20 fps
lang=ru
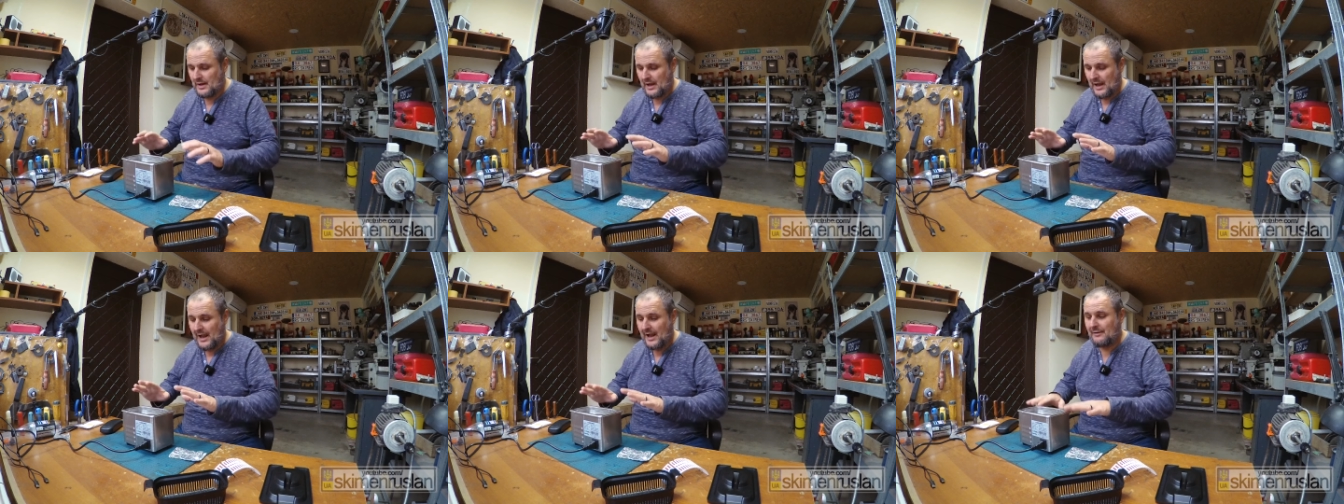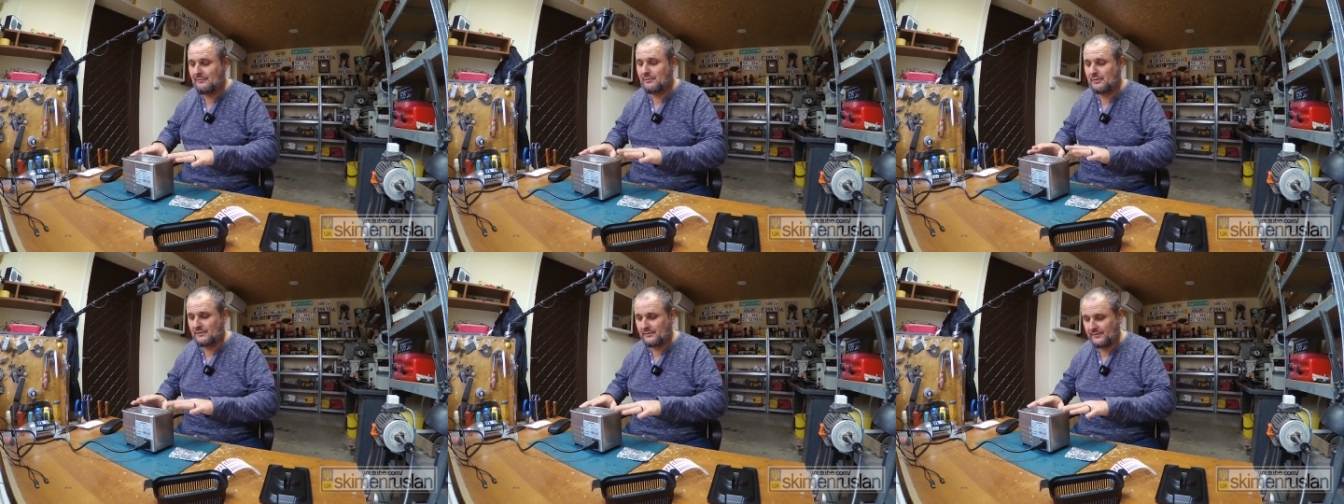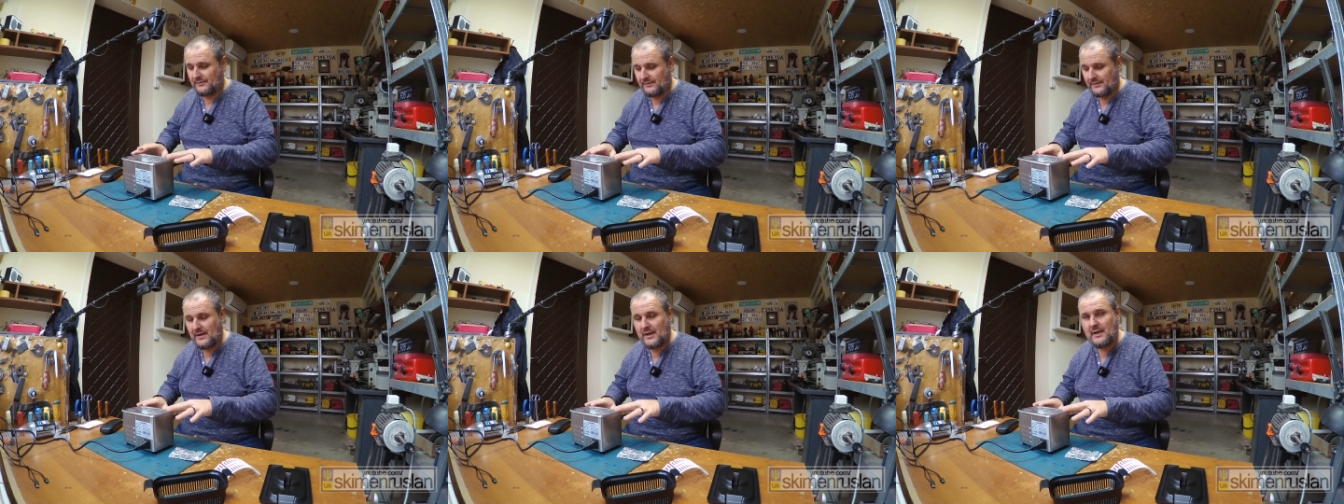А вот в
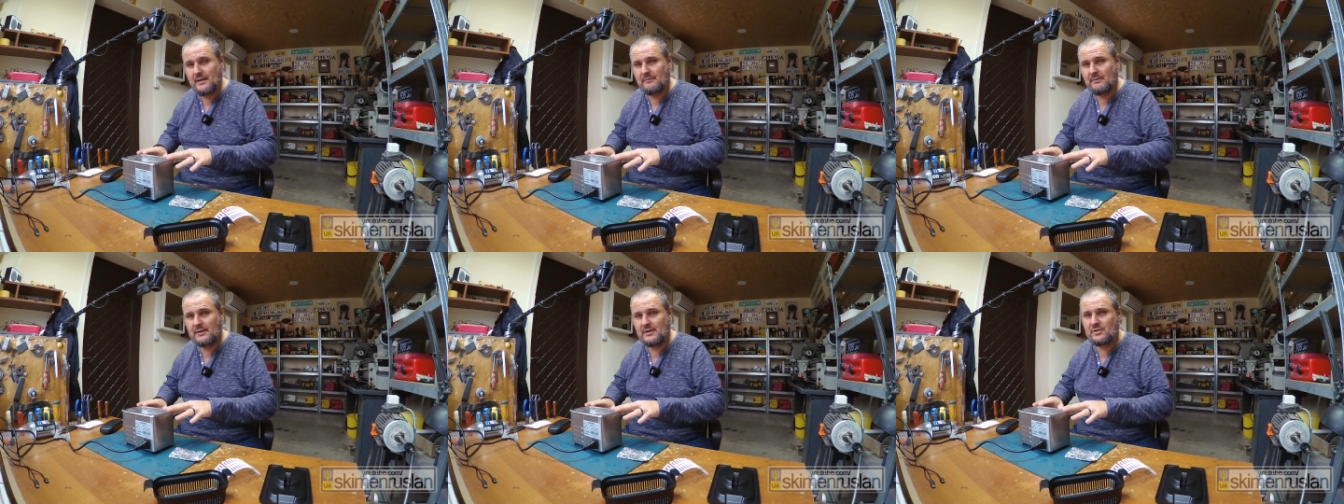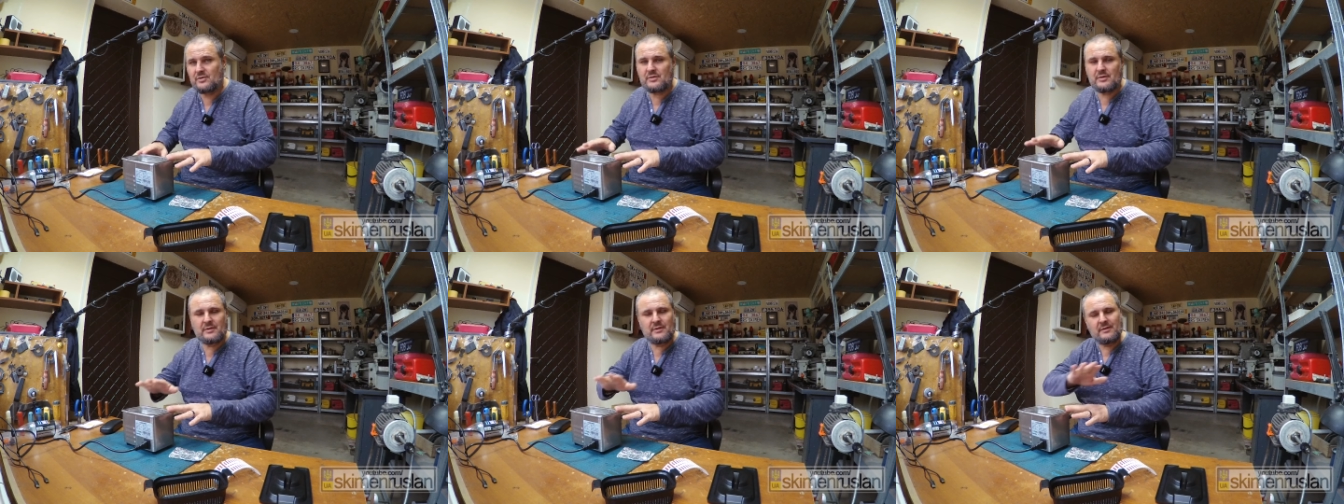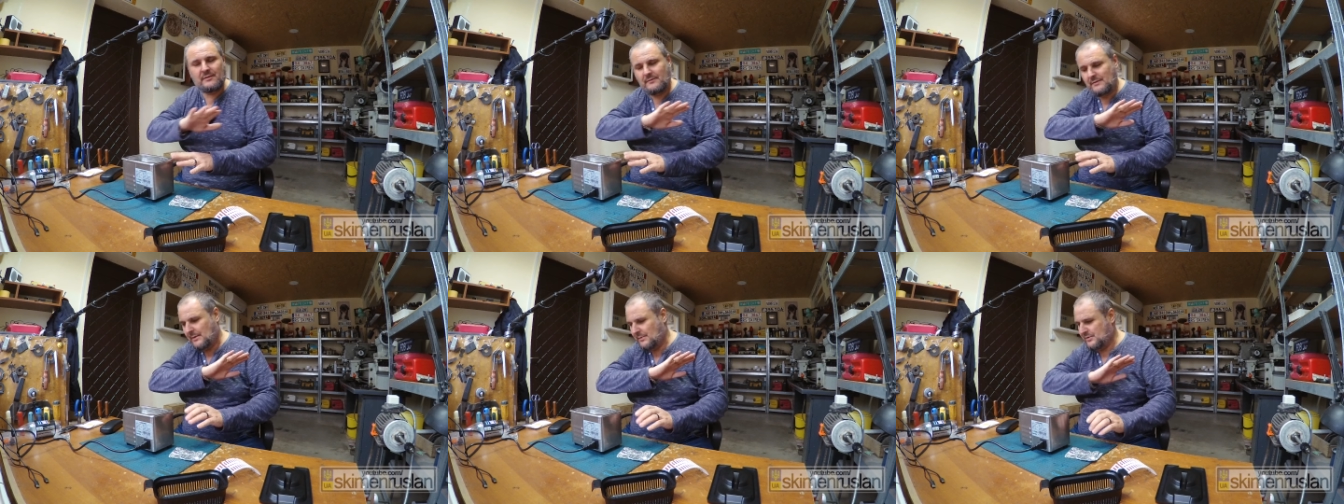твоей ванночке
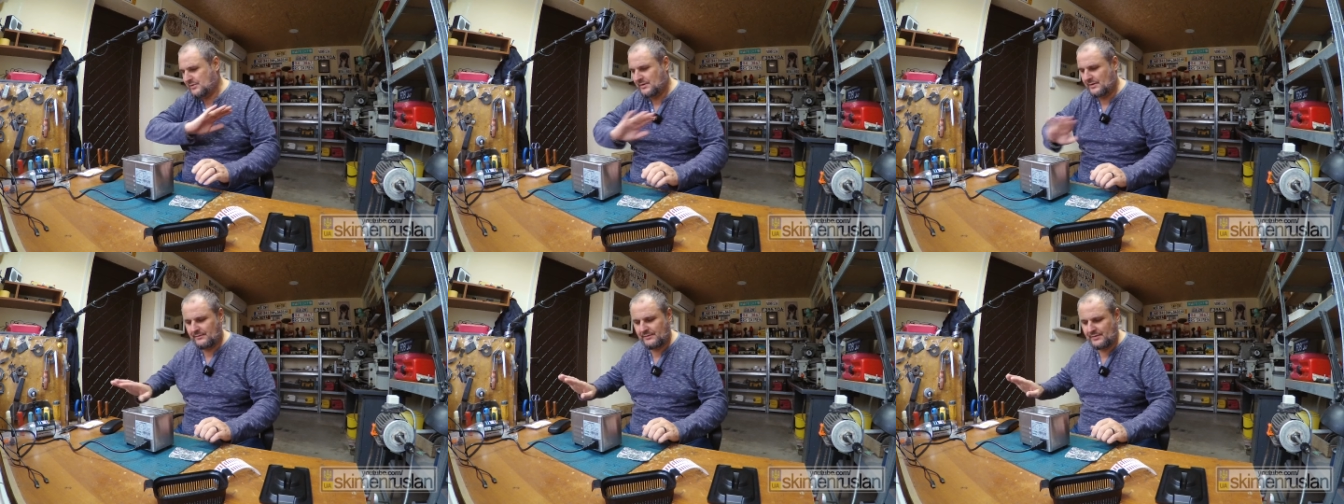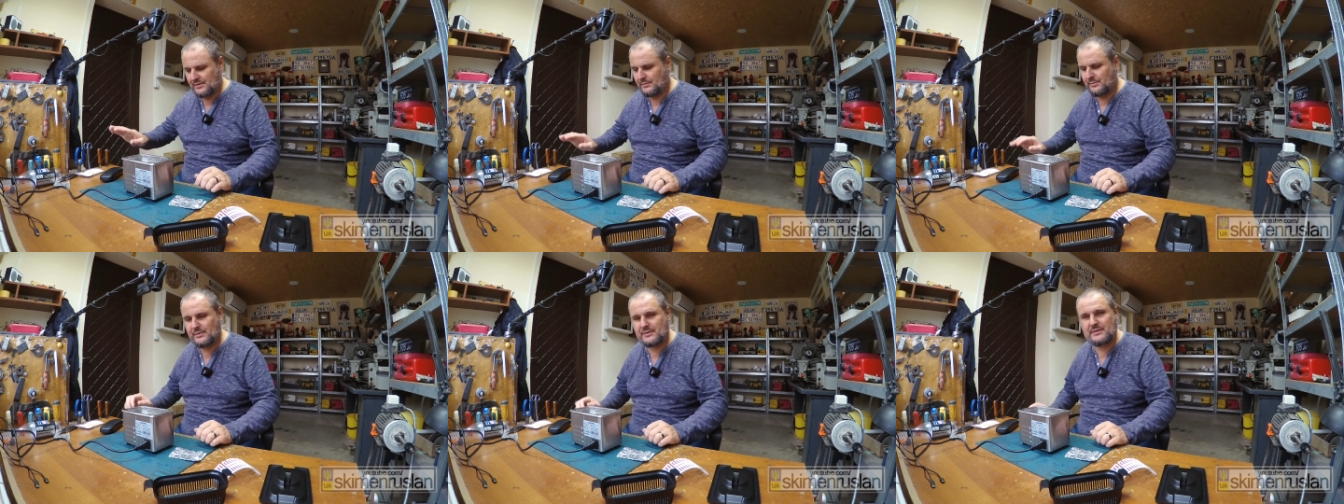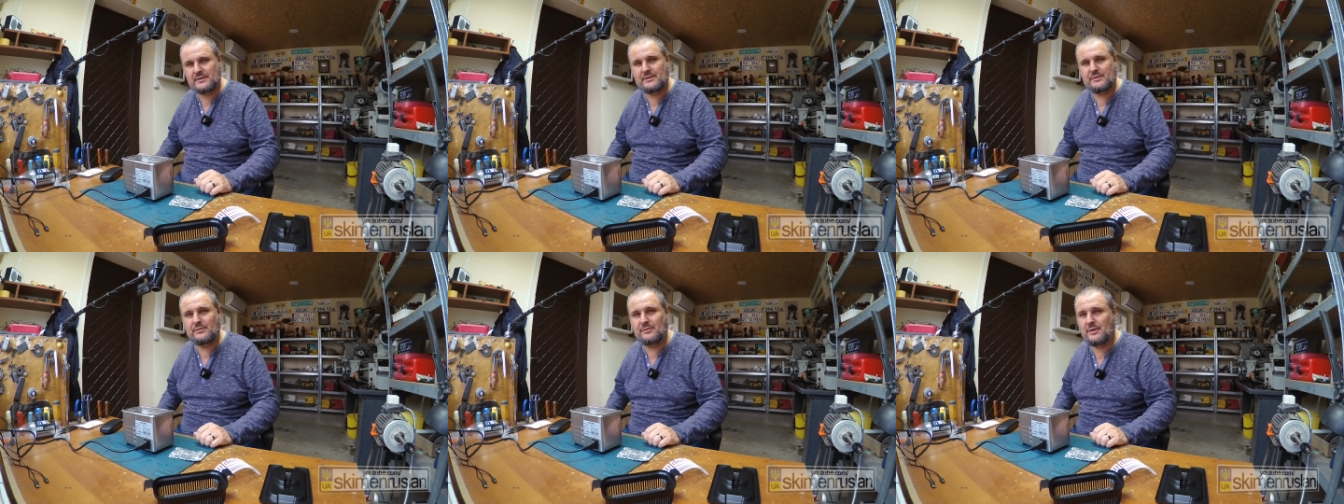вообще все,
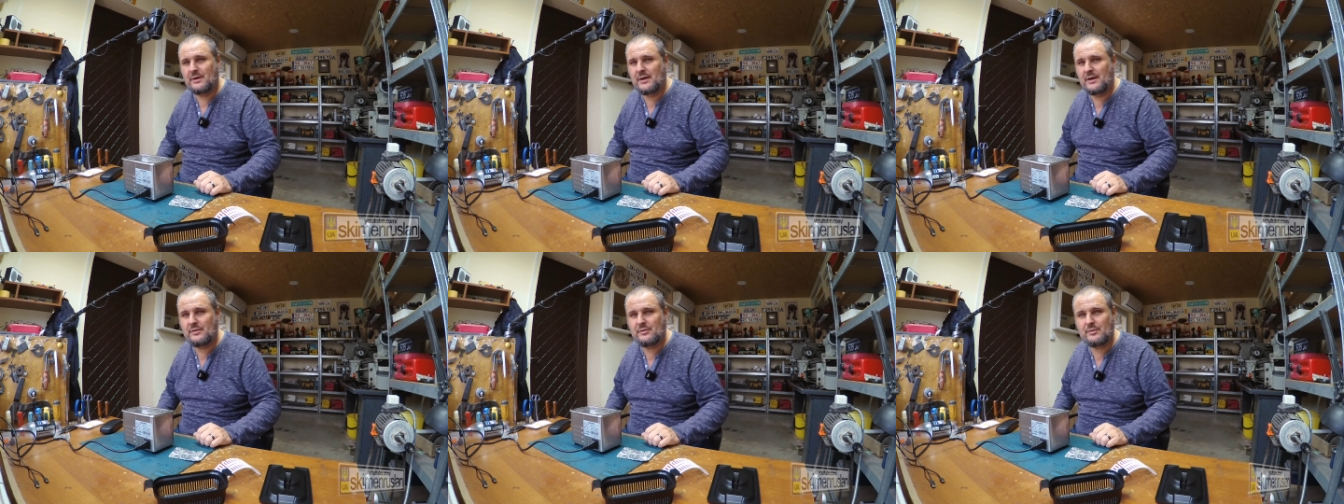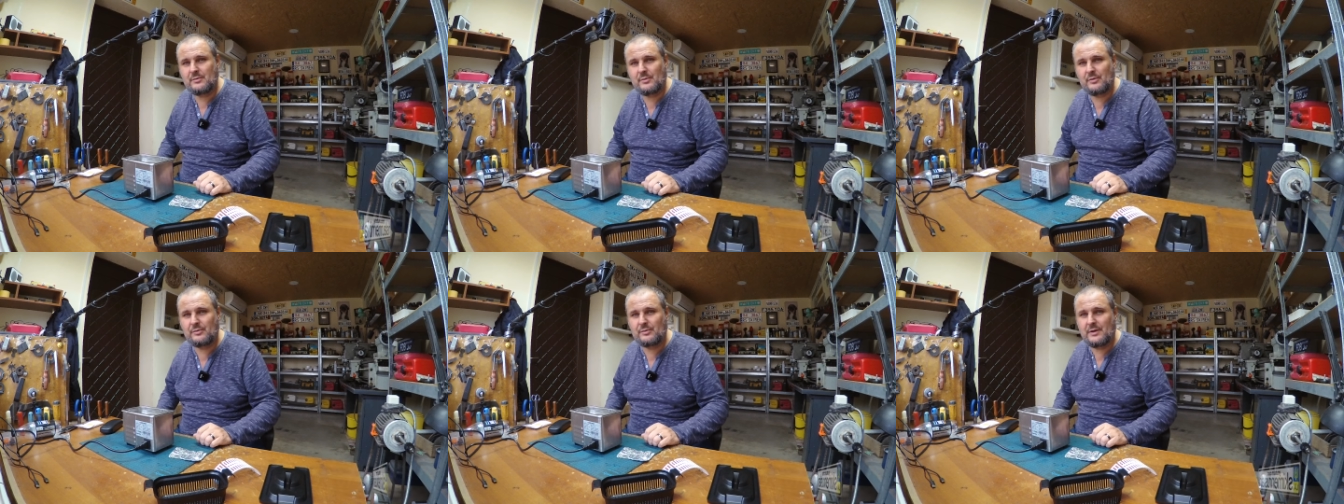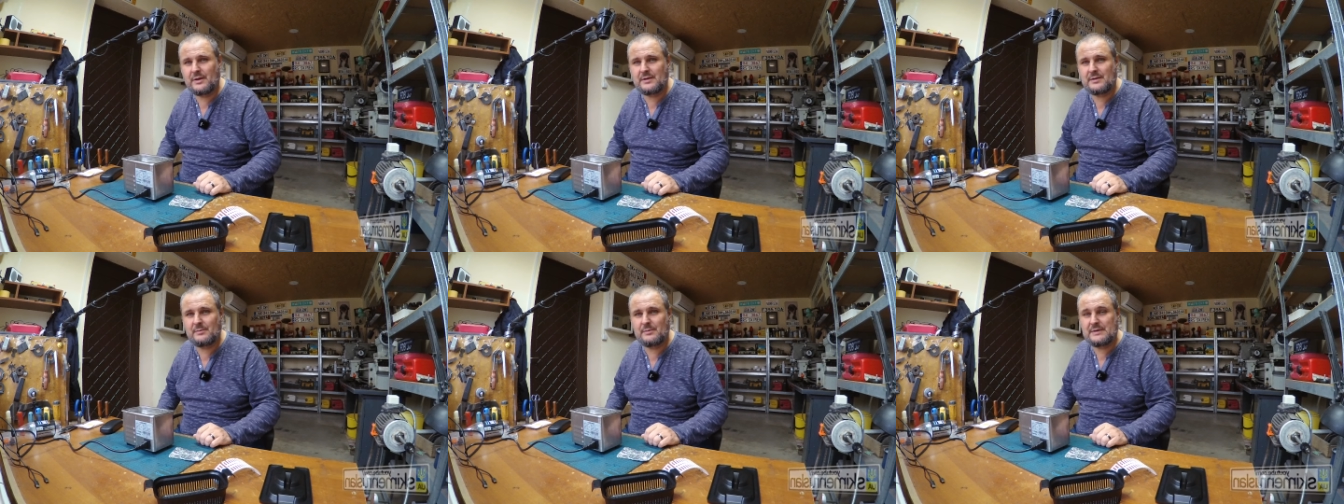пожизненную гарантию могу
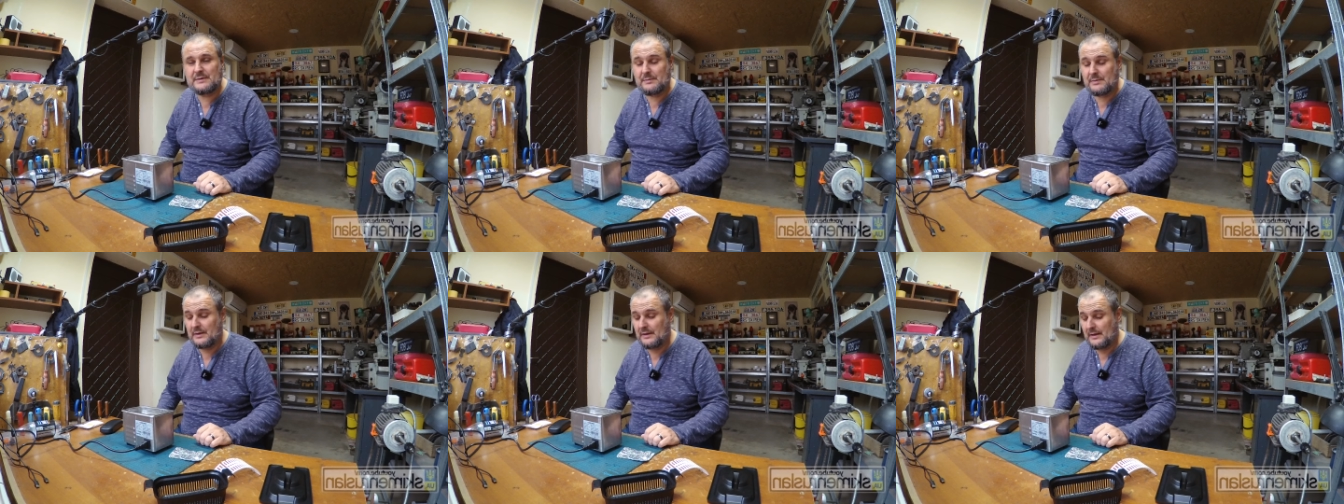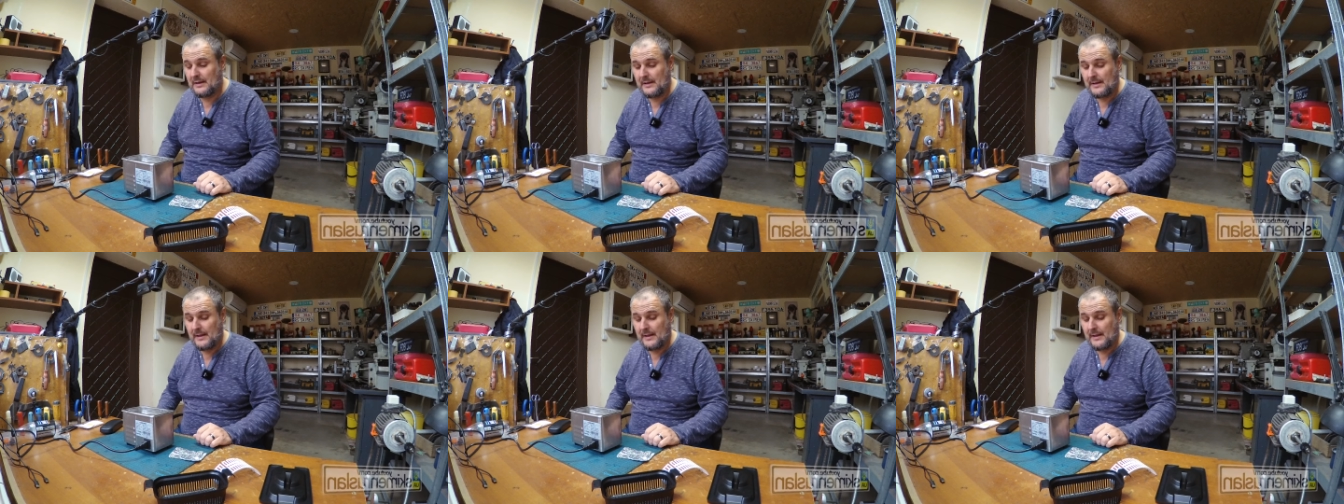дать тебе смело.